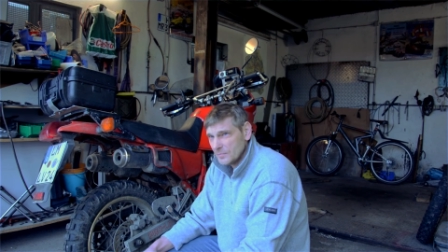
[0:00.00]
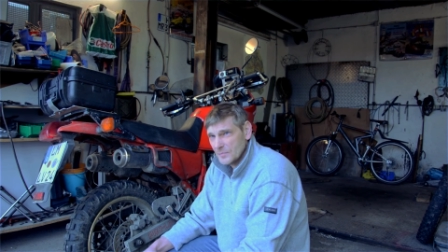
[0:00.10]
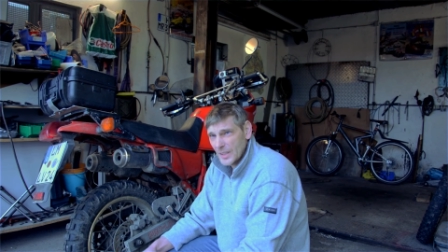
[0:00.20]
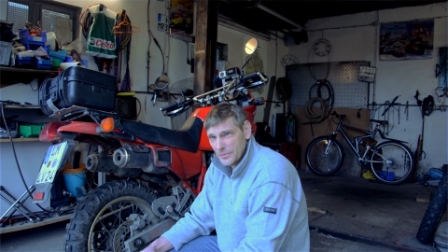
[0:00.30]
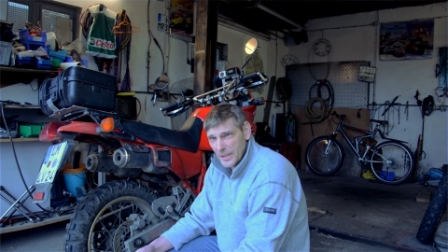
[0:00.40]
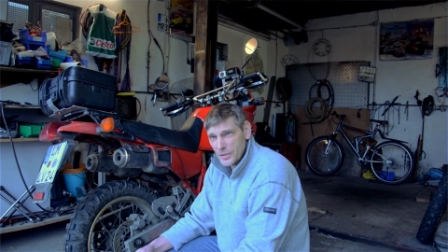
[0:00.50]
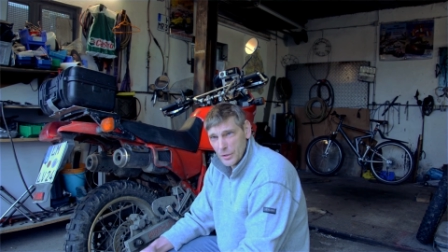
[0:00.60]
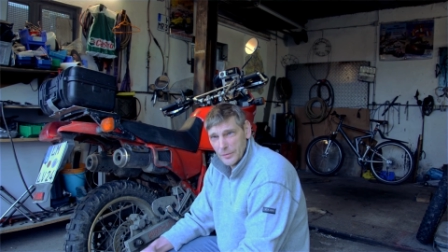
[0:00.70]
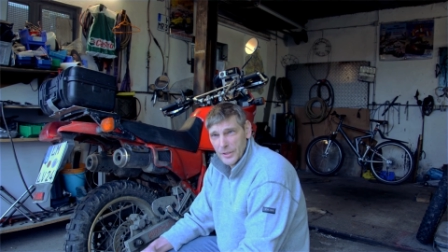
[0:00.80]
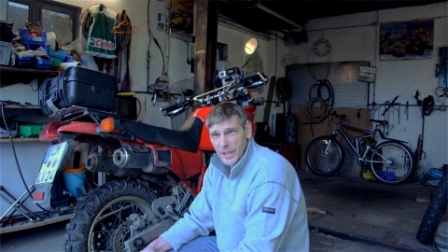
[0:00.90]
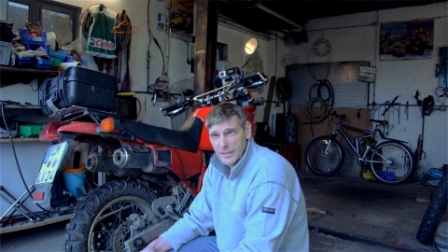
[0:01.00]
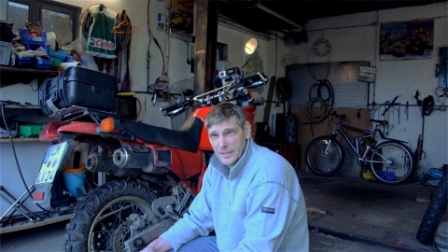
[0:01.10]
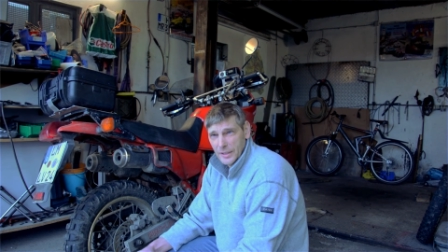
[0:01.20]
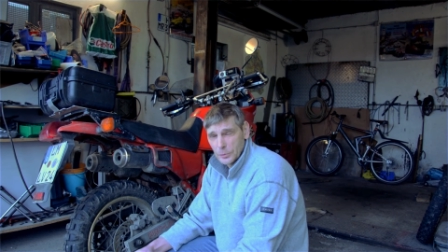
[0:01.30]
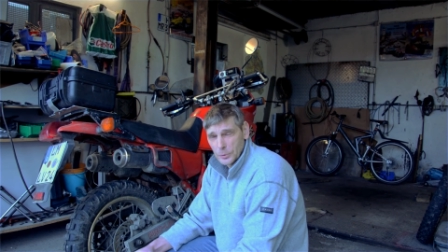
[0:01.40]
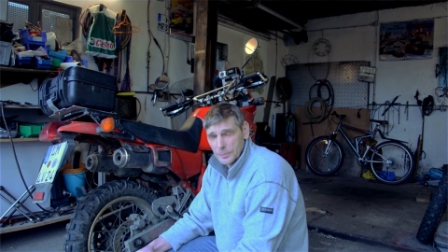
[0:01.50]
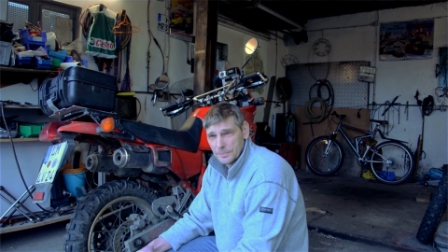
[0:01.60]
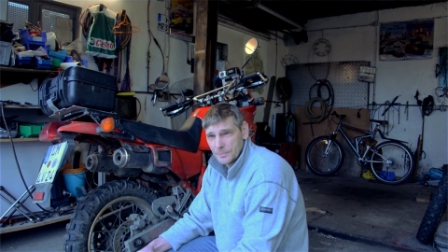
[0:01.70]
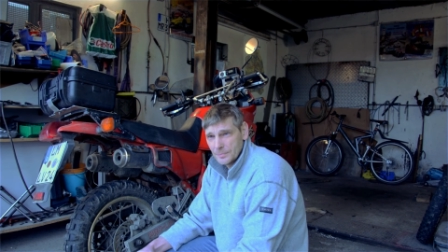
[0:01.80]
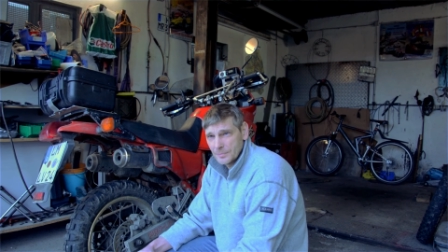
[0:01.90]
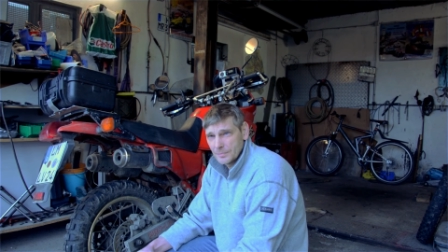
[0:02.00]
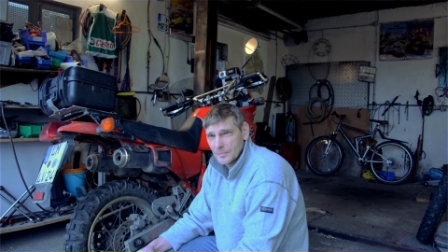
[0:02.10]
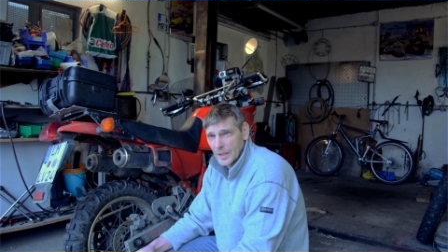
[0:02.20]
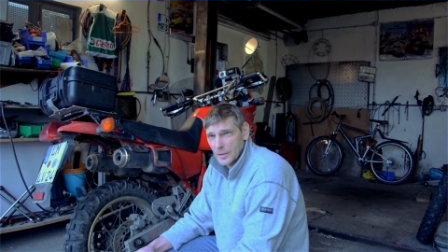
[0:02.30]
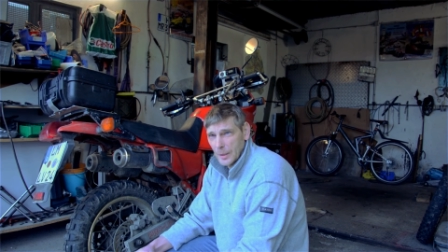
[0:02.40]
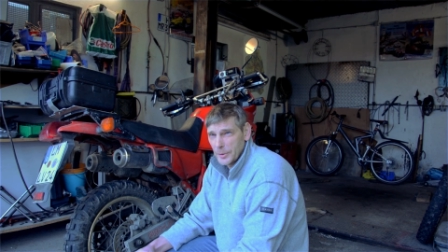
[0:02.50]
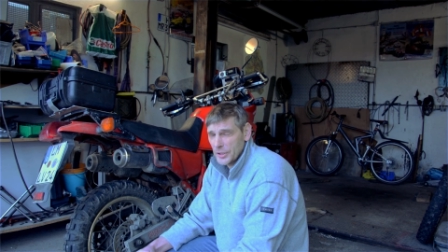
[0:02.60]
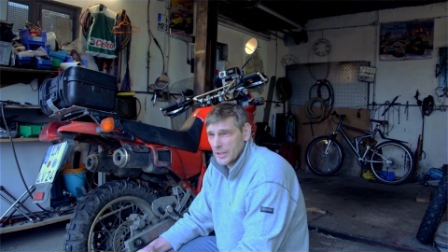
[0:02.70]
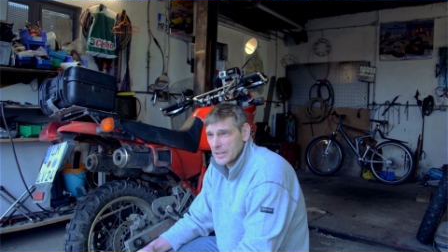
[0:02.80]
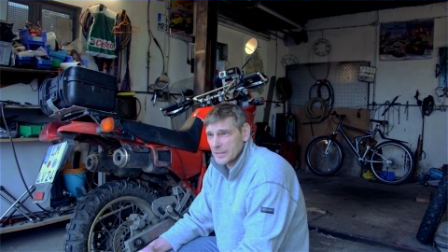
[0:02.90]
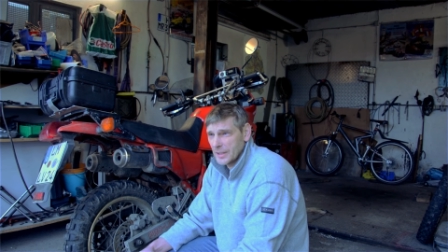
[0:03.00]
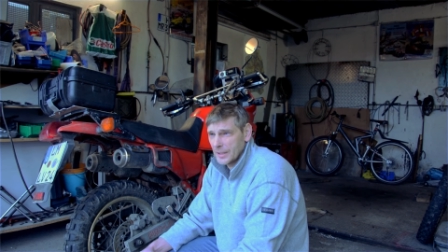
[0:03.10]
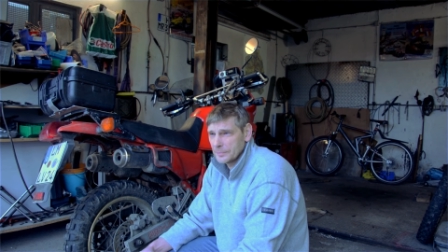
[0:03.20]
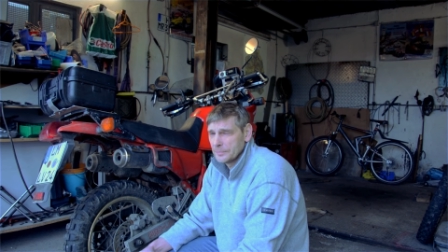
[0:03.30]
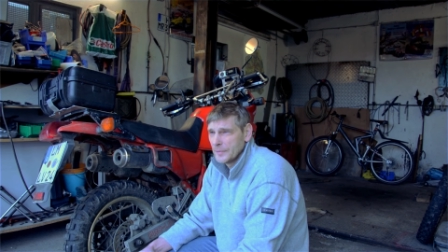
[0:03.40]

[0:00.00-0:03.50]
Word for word: das fährt sich auf der Straße sehr gut. Also kann man nicht anders sagen.